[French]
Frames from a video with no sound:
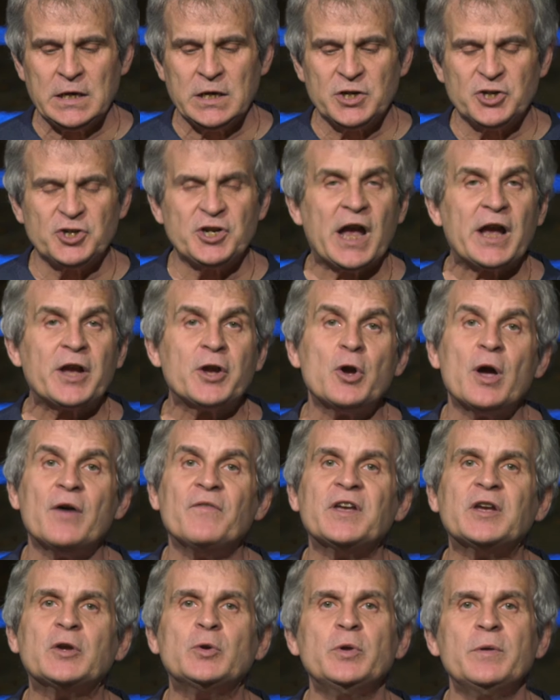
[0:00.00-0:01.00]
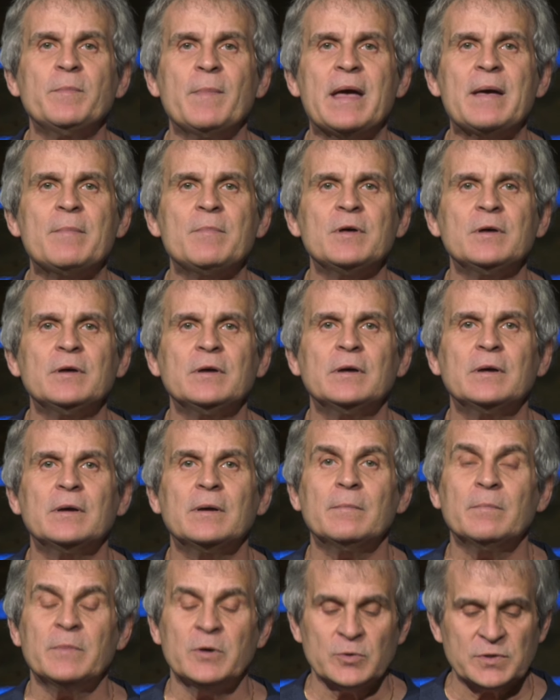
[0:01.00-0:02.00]
chacun avec lui-même,
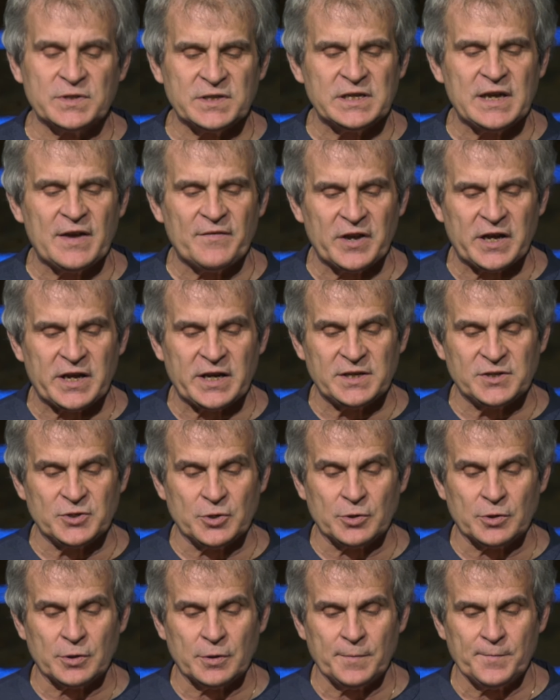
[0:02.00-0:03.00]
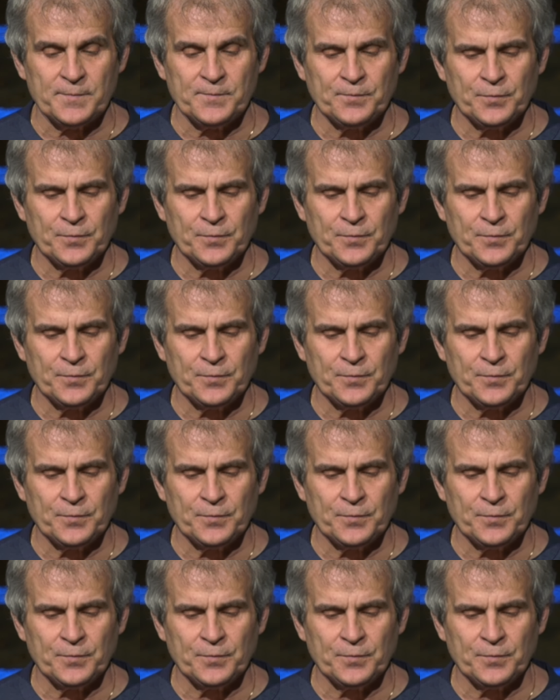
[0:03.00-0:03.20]
mais aussi avec les autres.